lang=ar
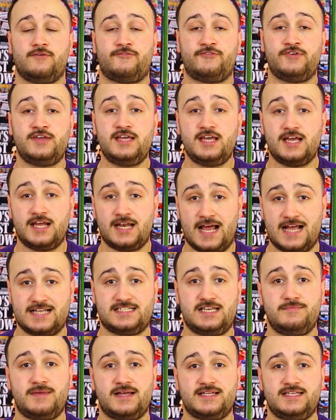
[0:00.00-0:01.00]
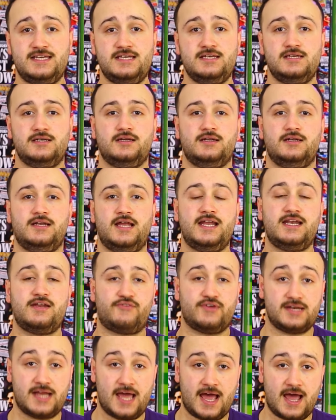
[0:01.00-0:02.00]
في الهزيمه دي لان
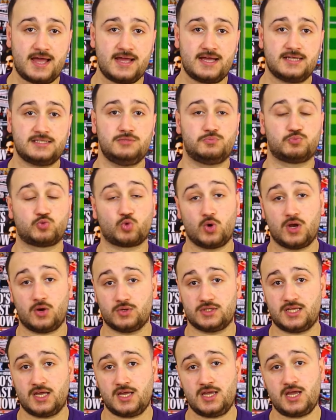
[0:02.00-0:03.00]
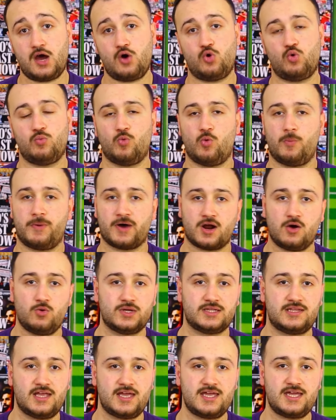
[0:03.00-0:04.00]
في النهايه دي بطوله وديه ومباراه
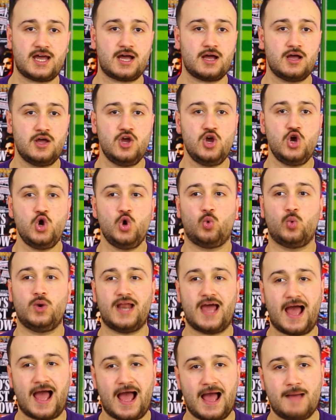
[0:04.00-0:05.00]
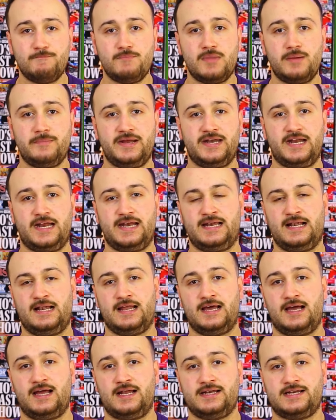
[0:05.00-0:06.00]
وديه والاهم من
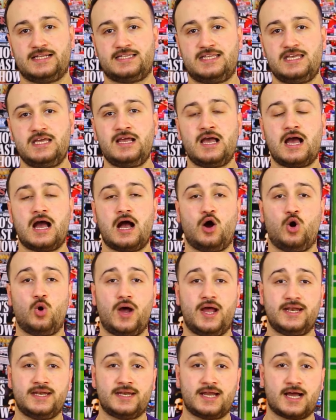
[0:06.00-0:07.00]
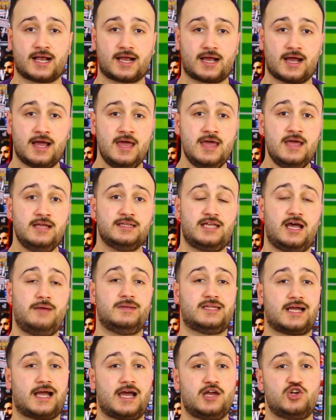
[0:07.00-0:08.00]
النتيجه هو انك
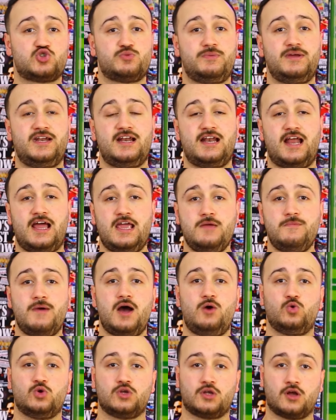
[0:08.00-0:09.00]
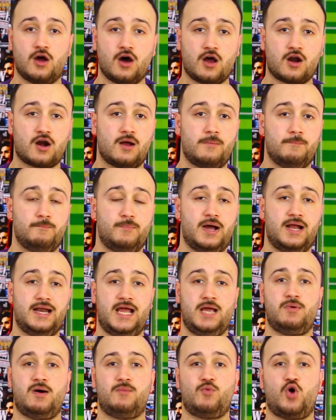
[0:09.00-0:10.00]
تعمل تجانس بين اللعيبه وتجرب
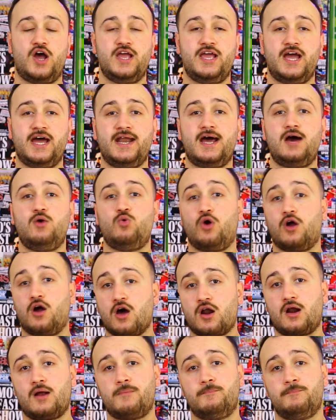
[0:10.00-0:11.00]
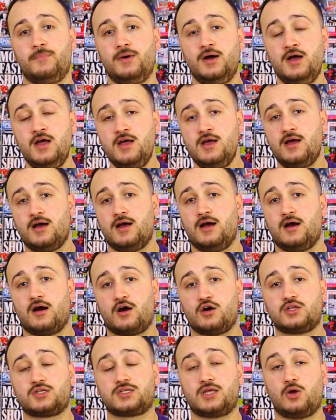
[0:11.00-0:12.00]
لعيبه معينه وتجرب آه،
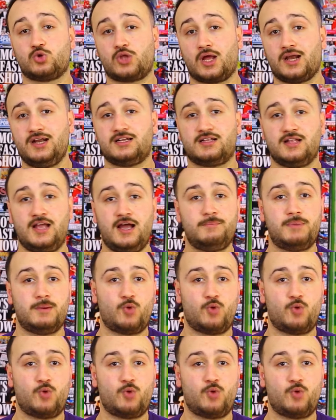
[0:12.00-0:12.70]
خطه وطريقه لعبه